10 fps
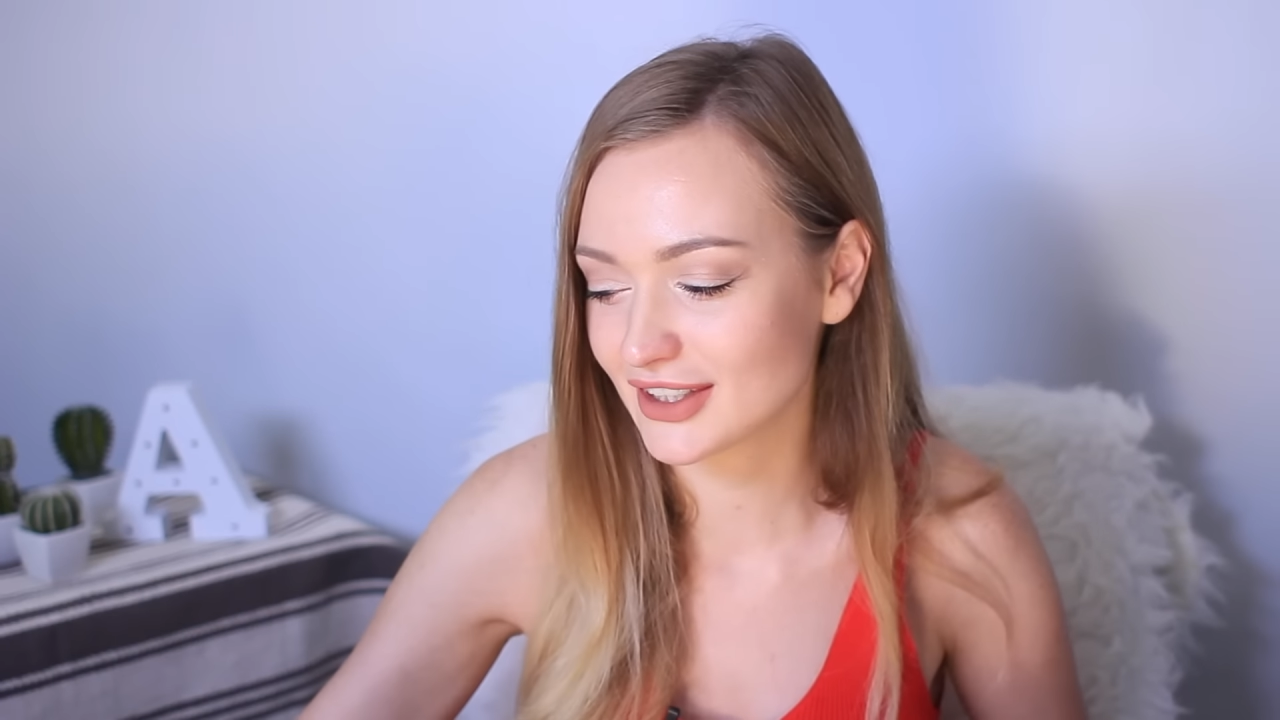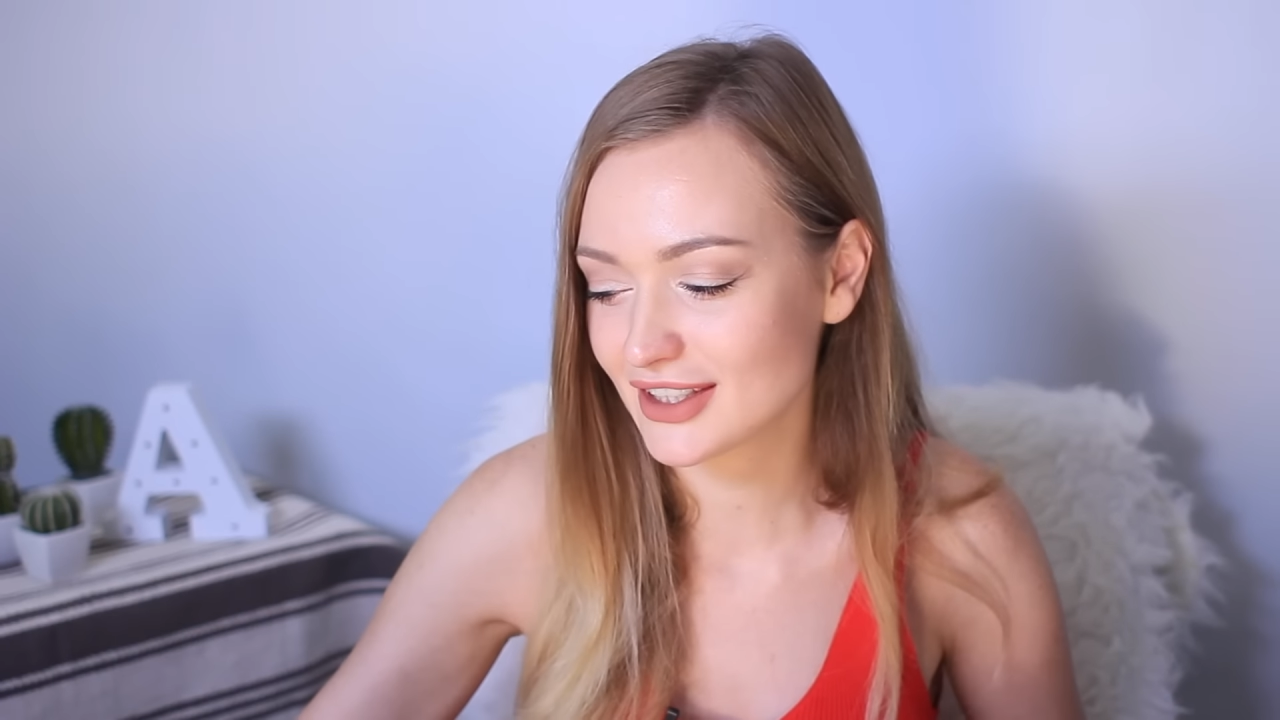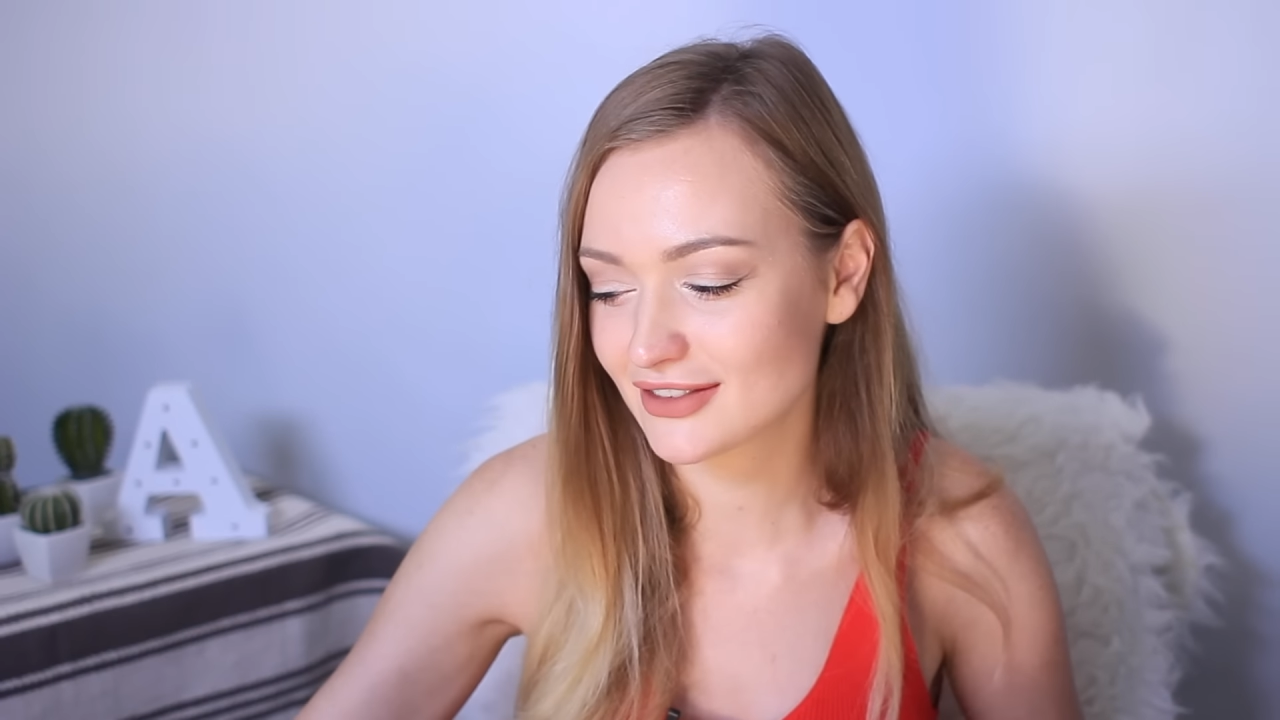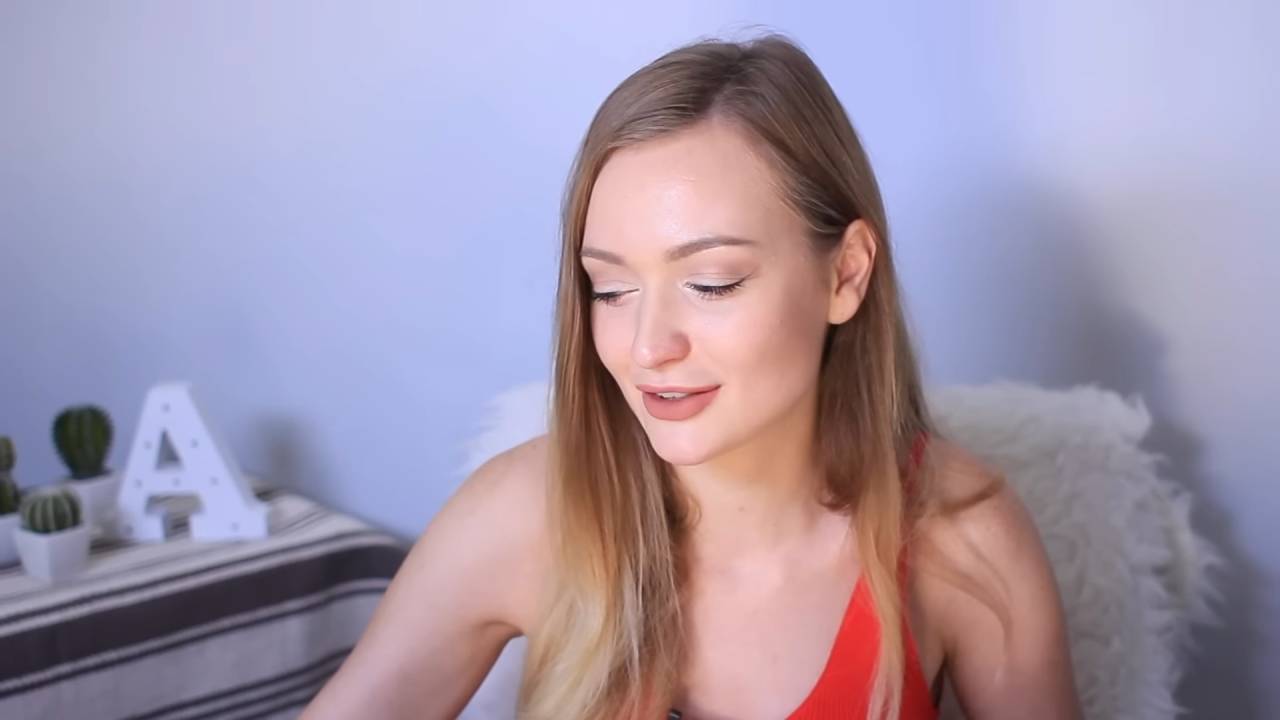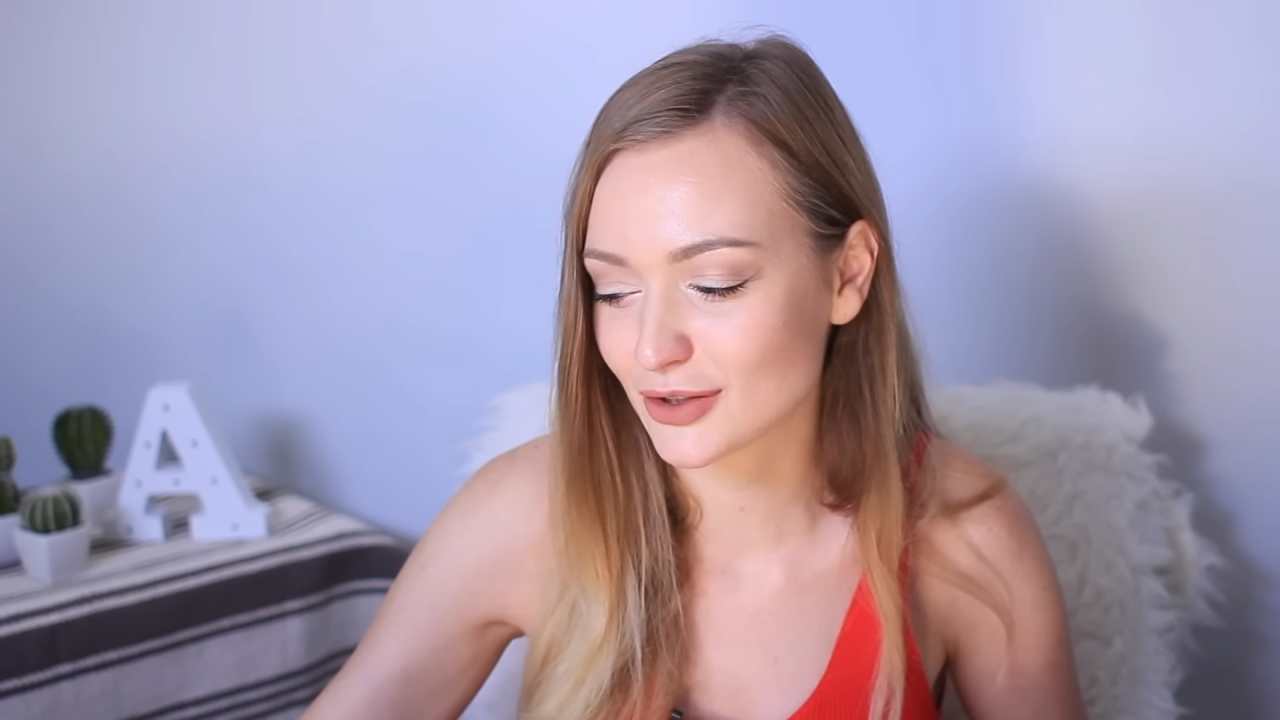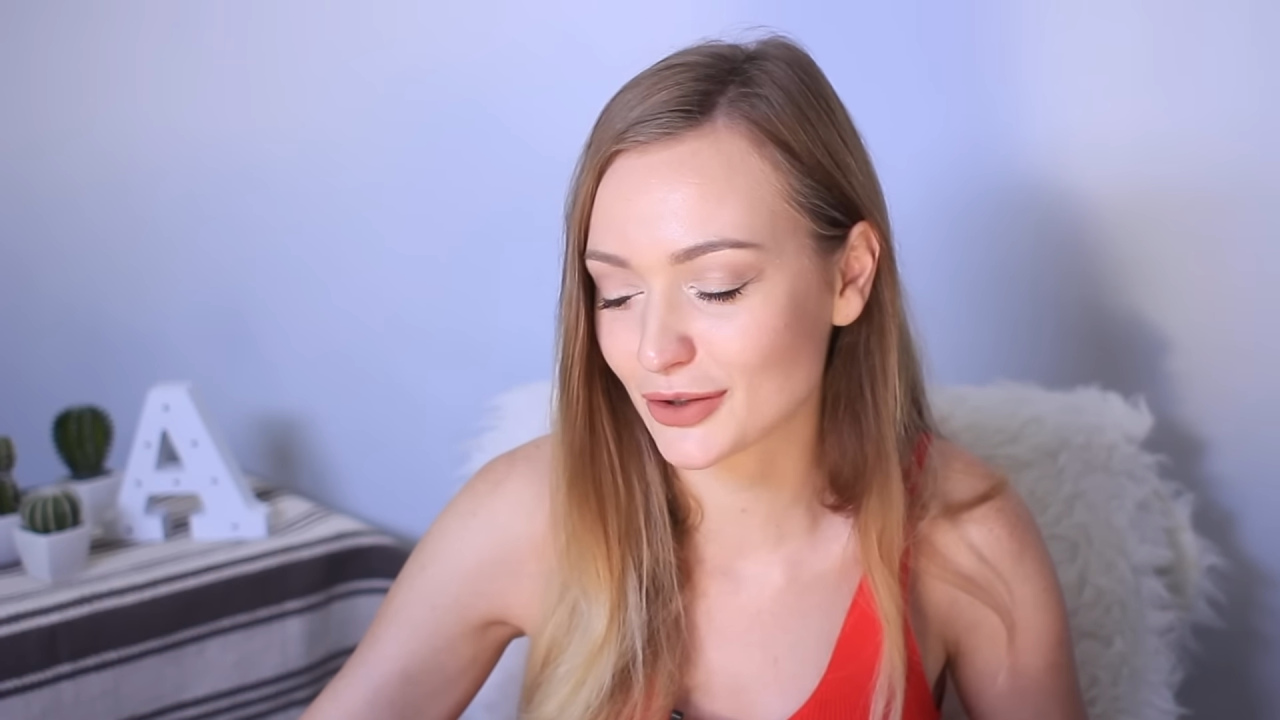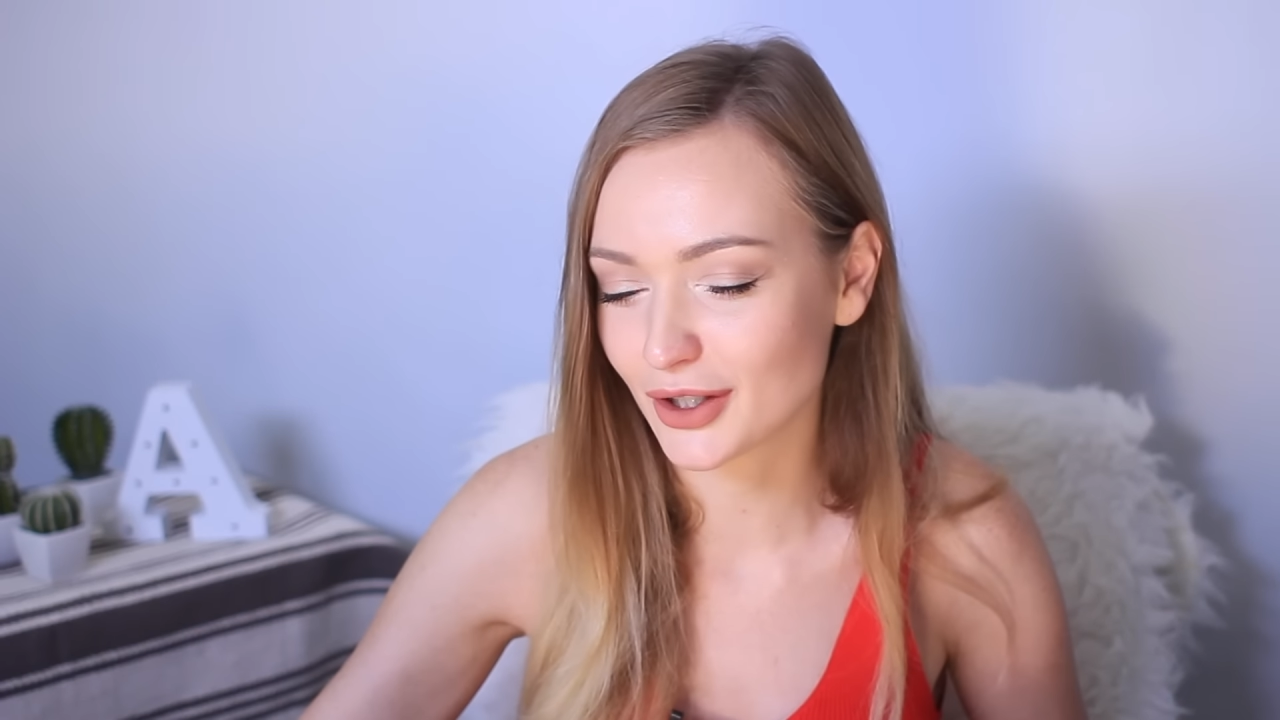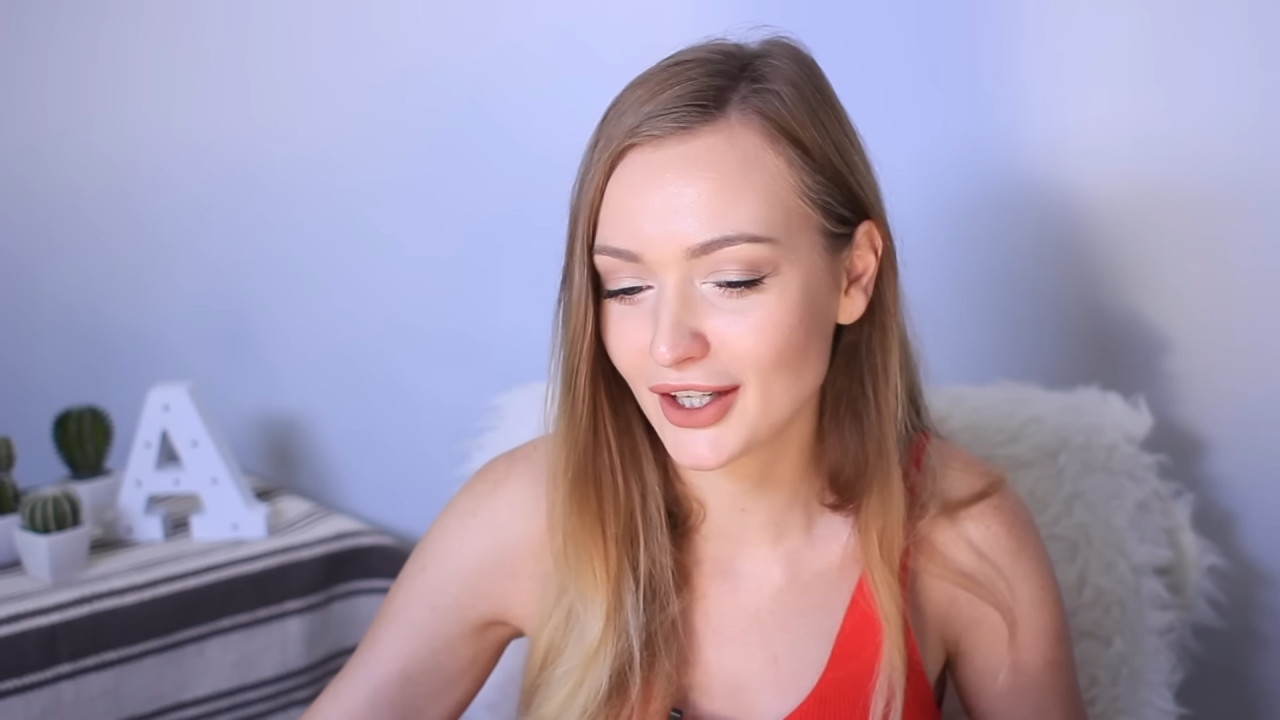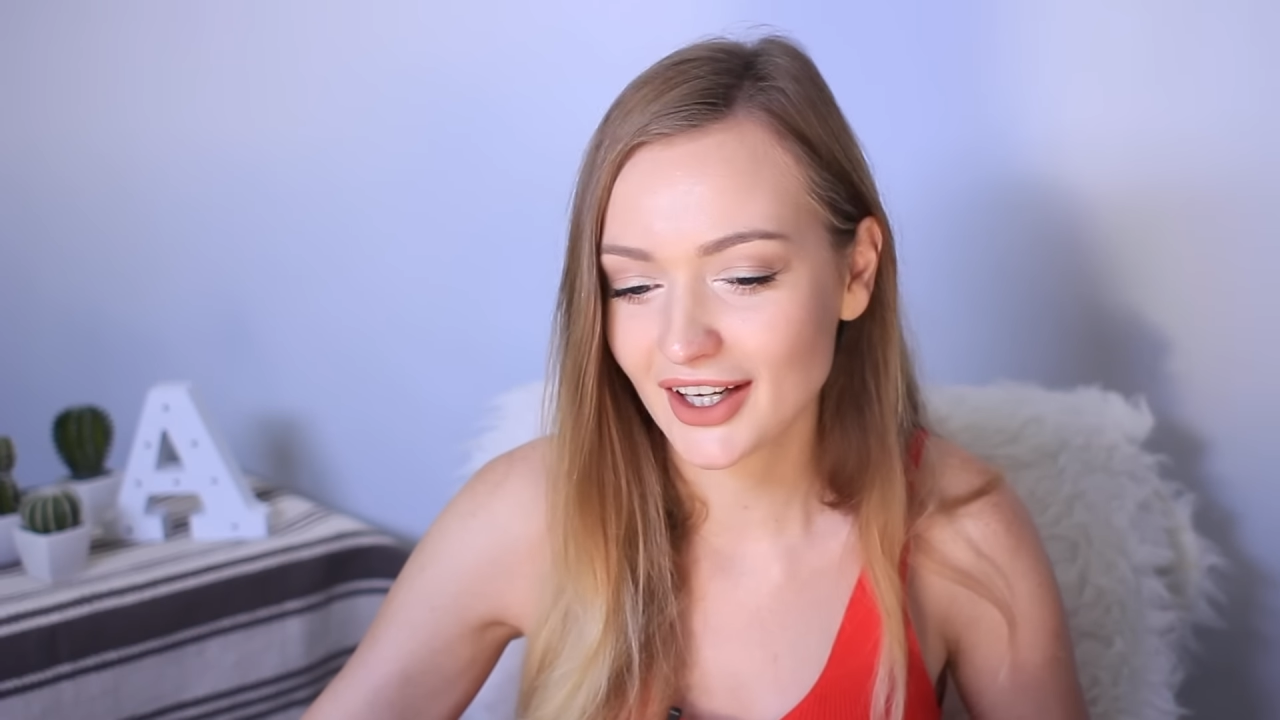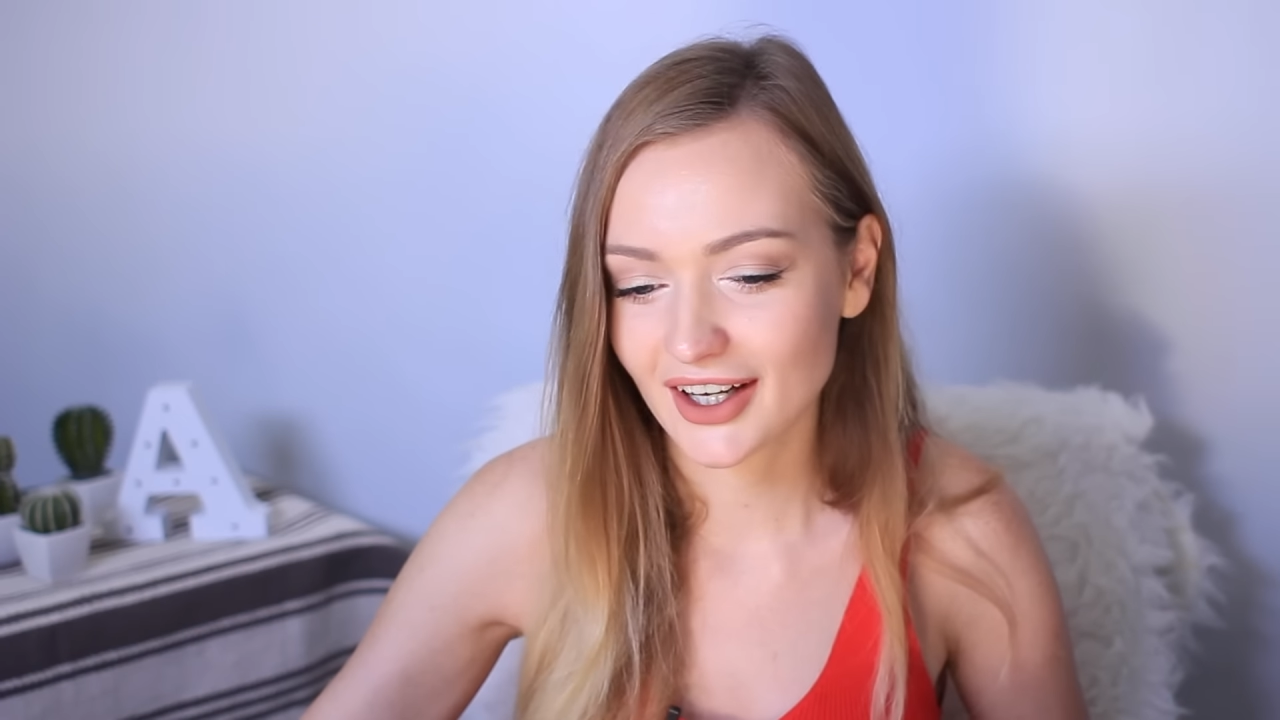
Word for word: с детства, что